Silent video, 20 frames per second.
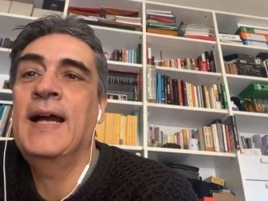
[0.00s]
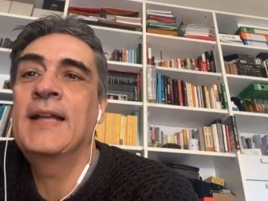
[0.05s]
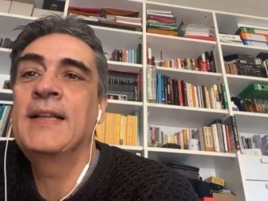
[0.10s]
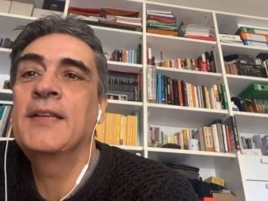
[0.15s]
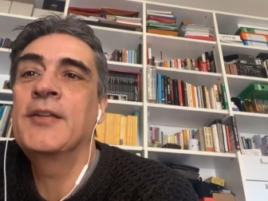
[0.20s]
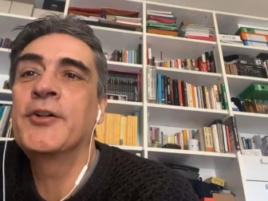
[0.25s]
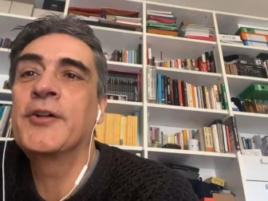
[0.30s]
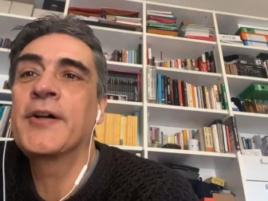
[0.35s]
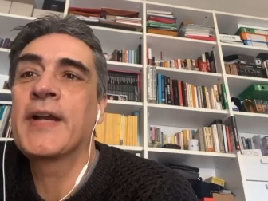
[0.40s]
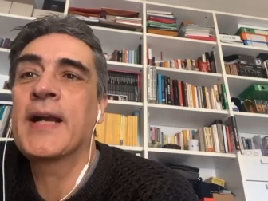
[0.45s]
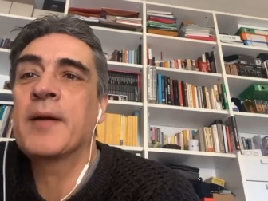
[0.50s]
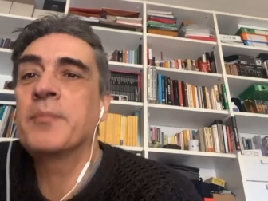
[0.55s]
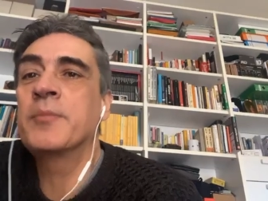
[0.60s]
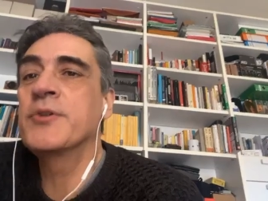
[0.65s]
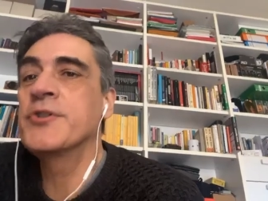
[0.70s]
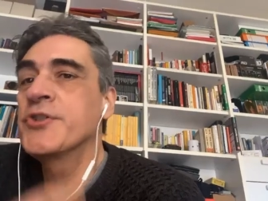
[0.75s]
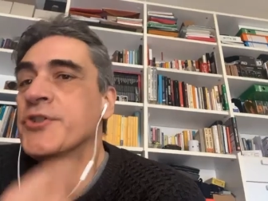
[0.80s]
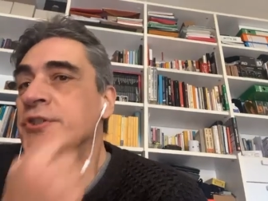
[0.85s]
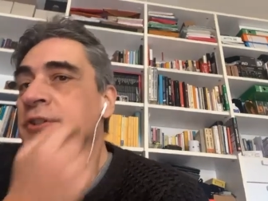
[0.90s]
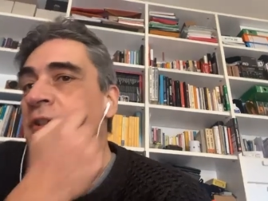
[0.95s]
Allora,
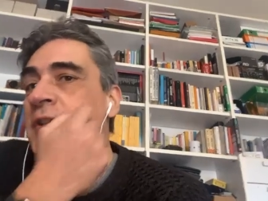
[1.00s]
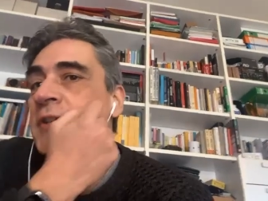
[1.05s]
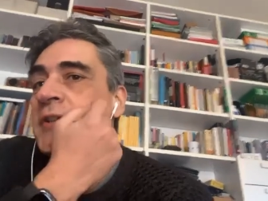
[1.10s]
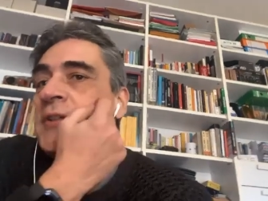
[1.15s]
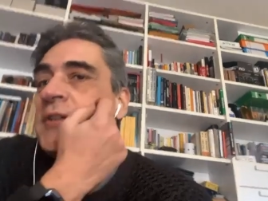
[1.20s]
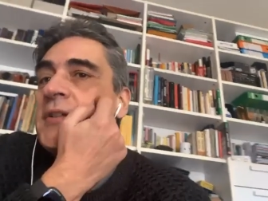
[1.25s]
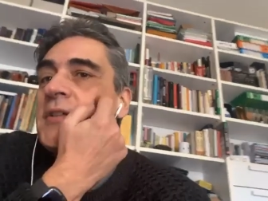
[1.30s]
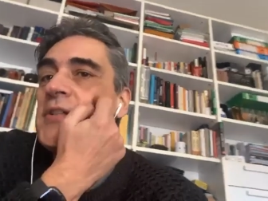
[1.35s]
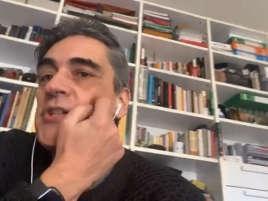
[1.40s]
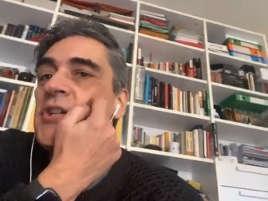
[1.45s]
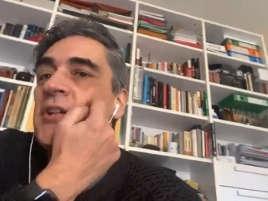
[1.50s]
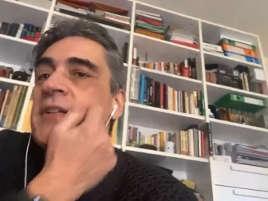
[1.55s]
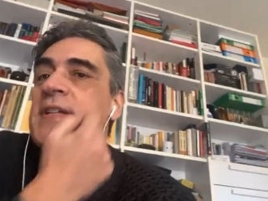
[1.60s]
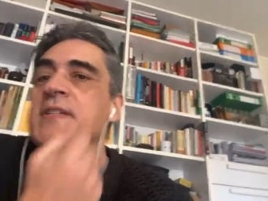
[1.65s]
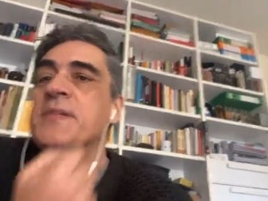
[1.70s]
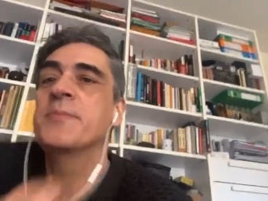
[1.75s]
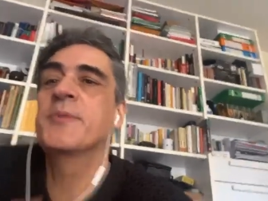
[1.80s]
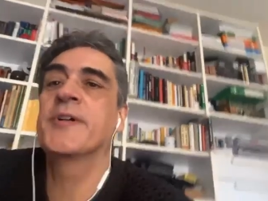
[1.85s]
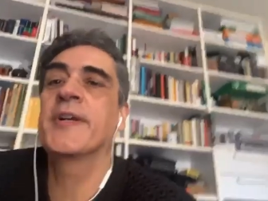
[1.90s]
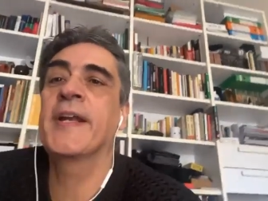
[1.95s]
buongiorno, ciao
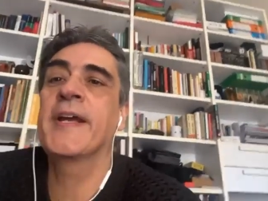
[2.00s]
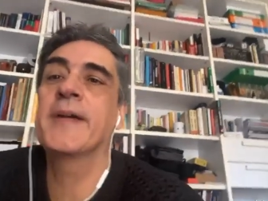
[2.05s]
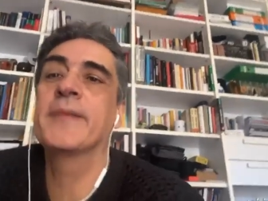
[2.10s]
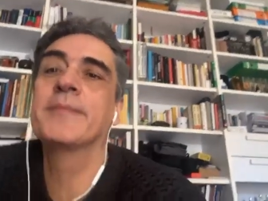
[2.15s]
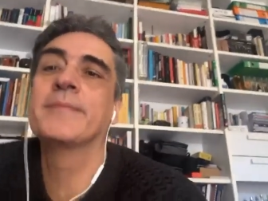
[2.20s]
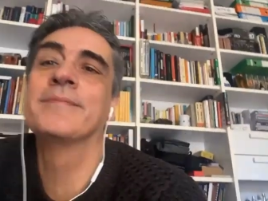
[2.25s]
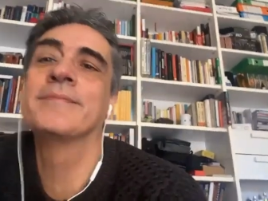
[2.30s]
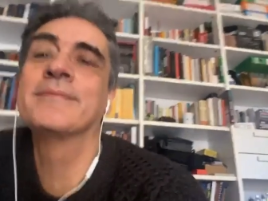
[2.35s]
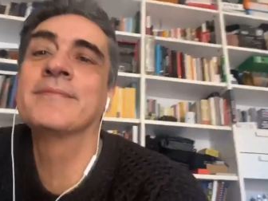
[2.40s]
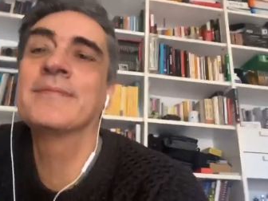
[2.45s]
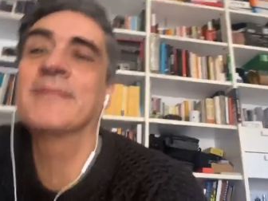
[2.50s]
da Simone,